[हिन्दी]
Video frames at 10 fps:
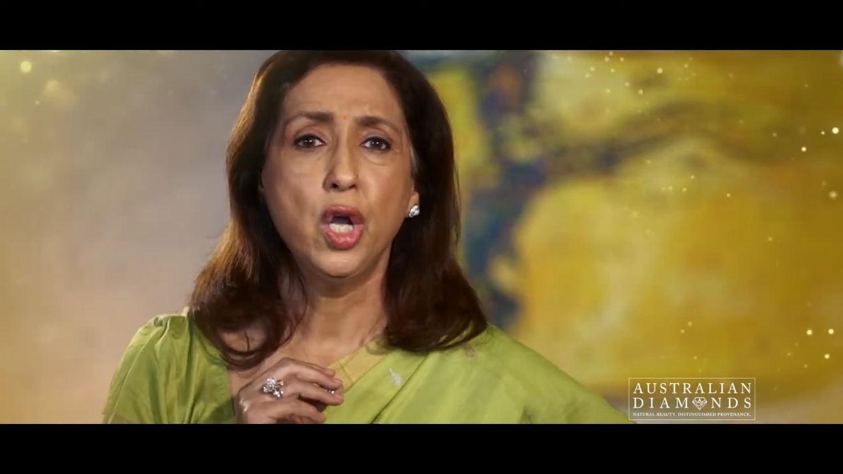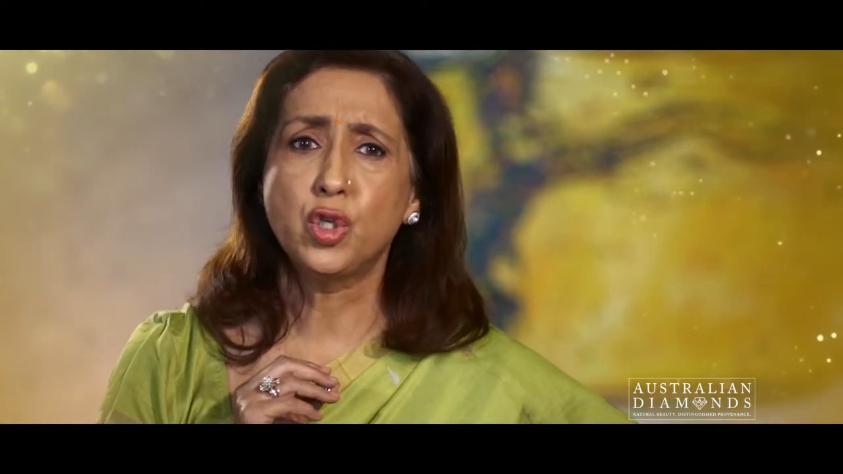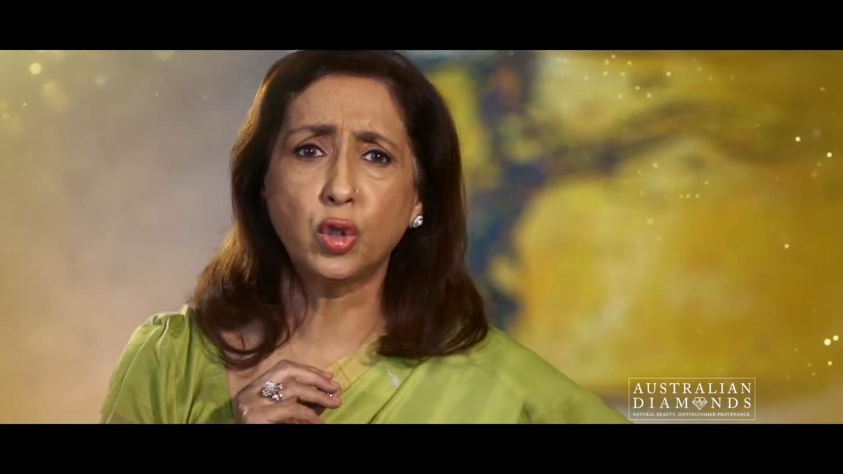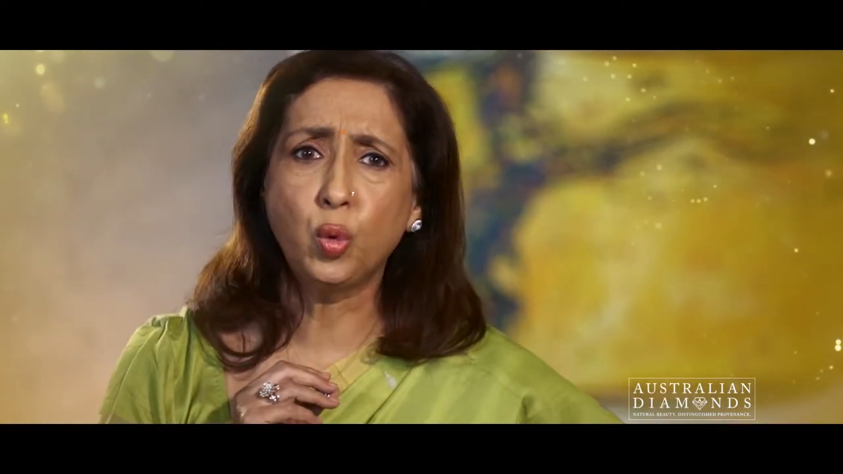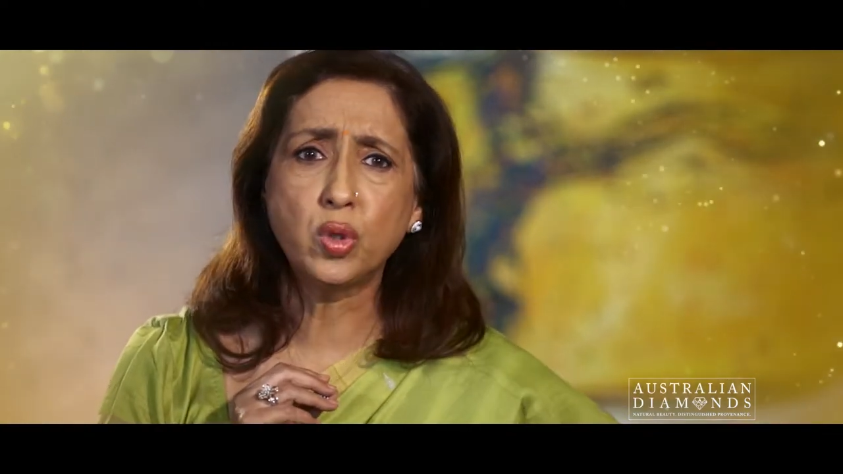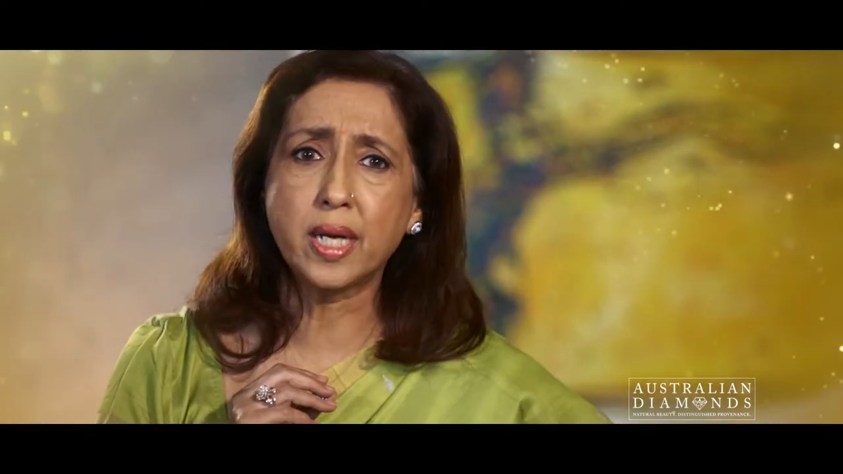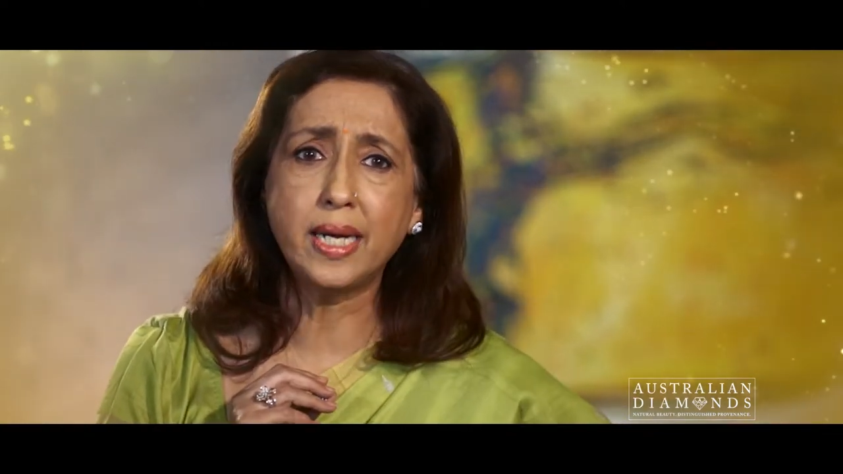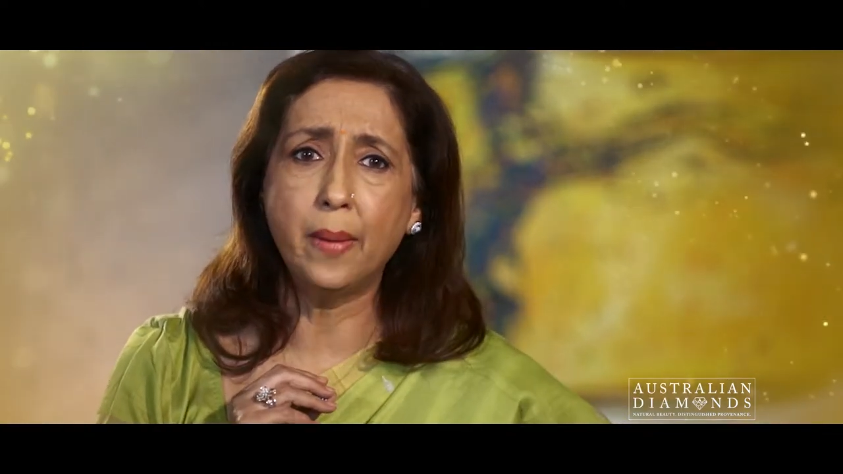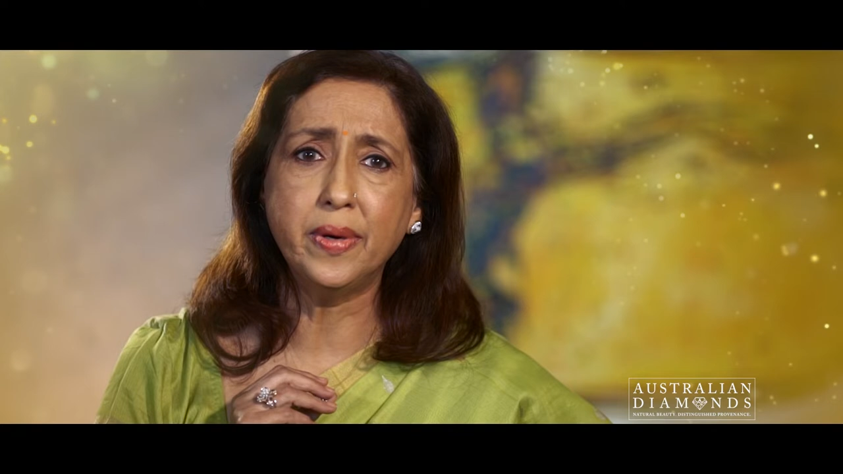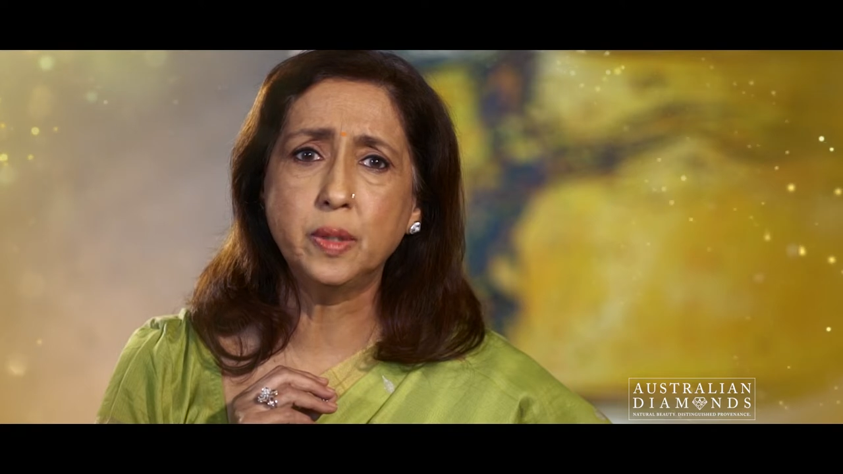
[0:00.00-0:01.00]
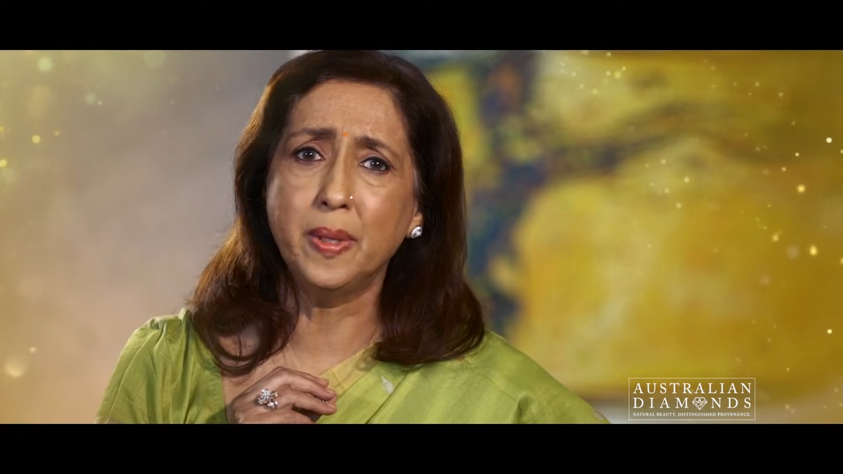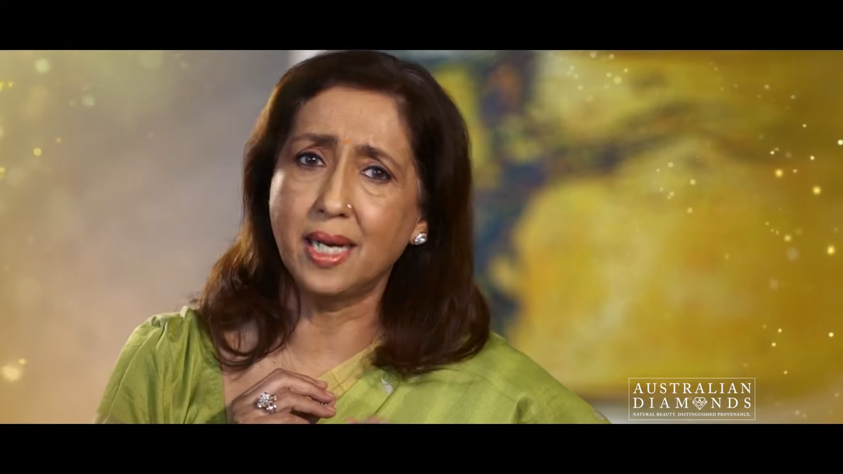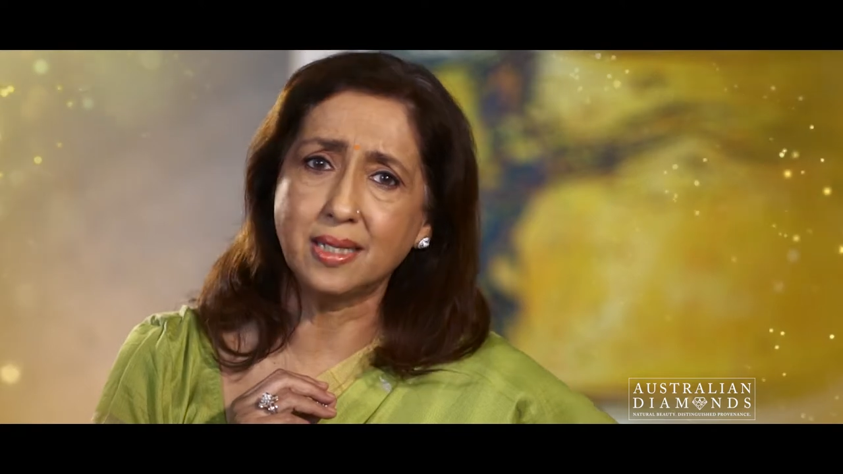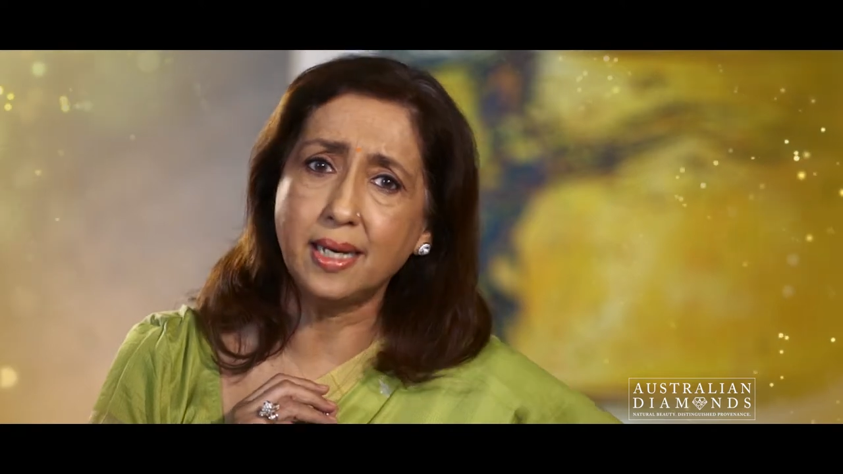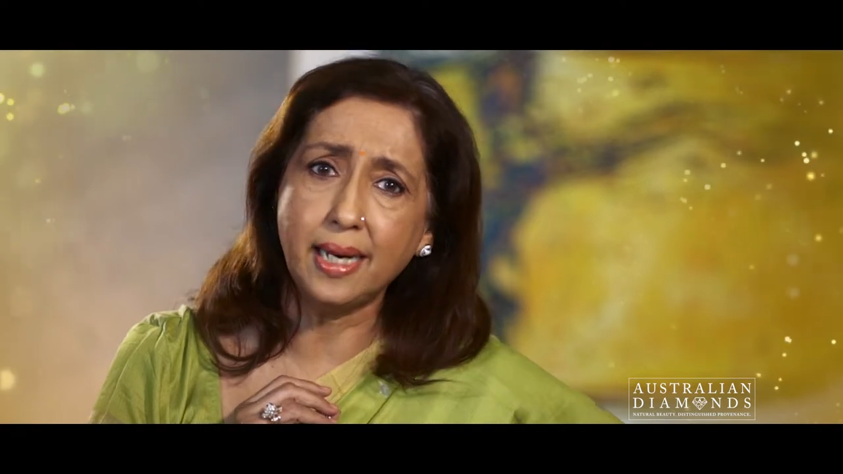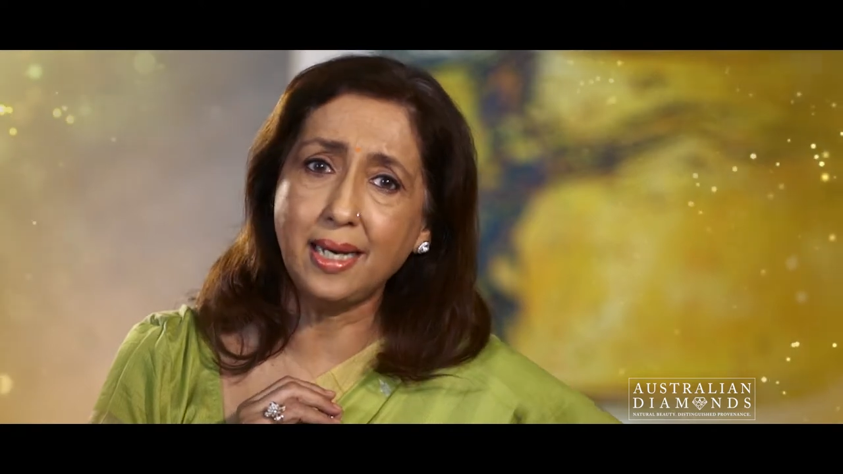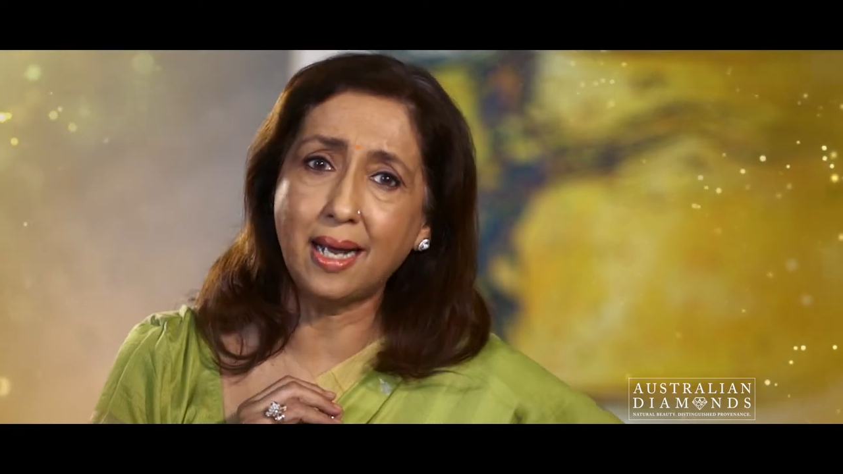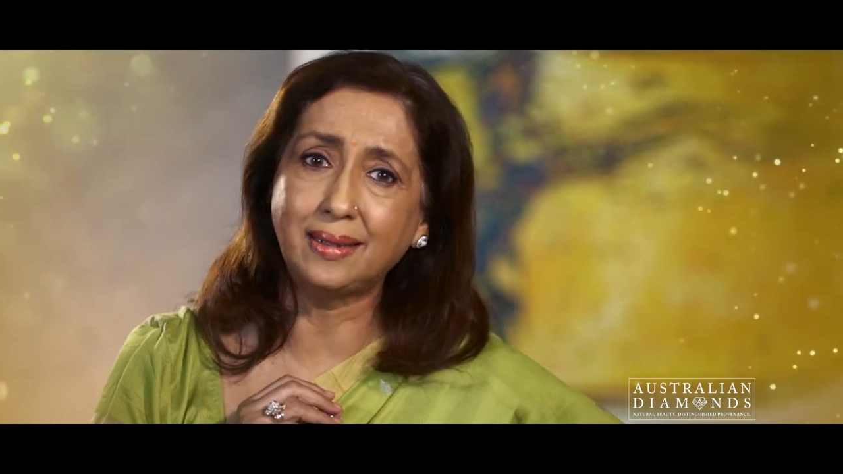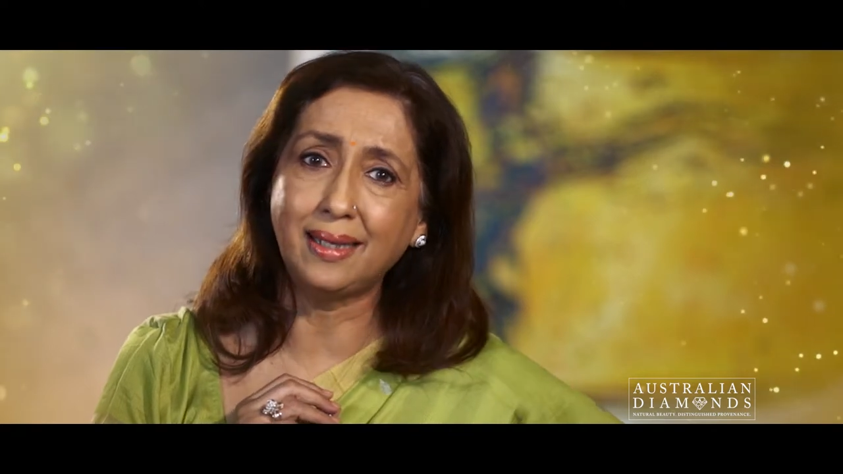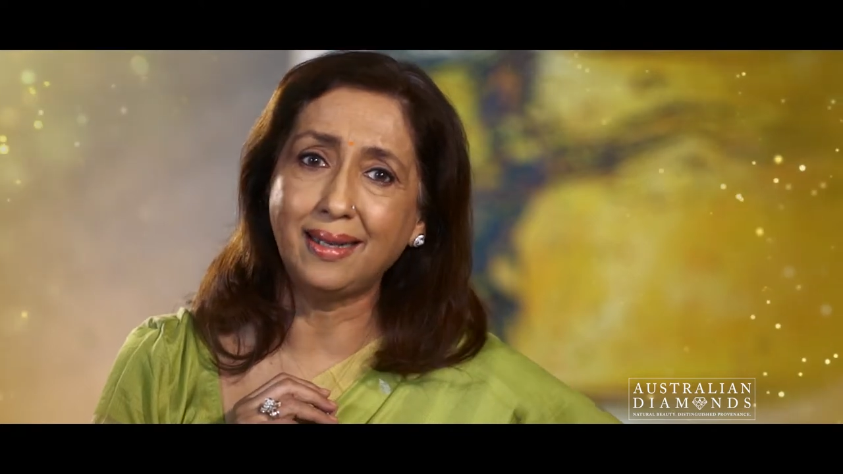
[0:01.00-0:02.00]
जो दूसरे डायमंड्स में नज़र नहीं
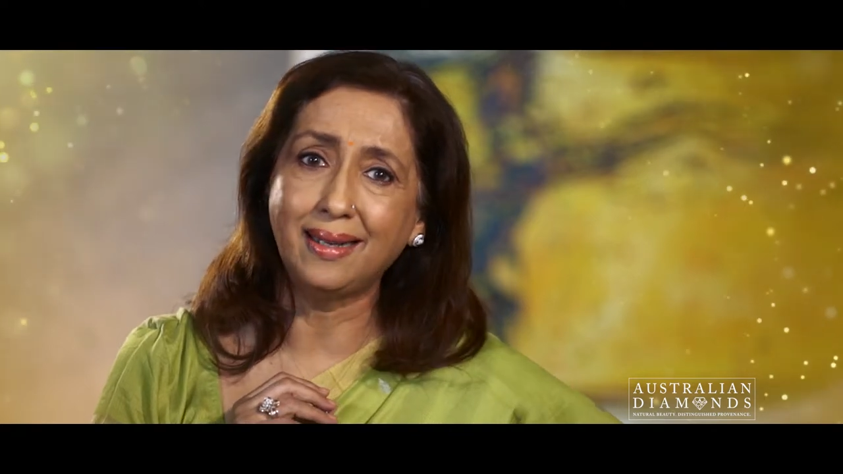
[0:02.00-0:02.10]
आती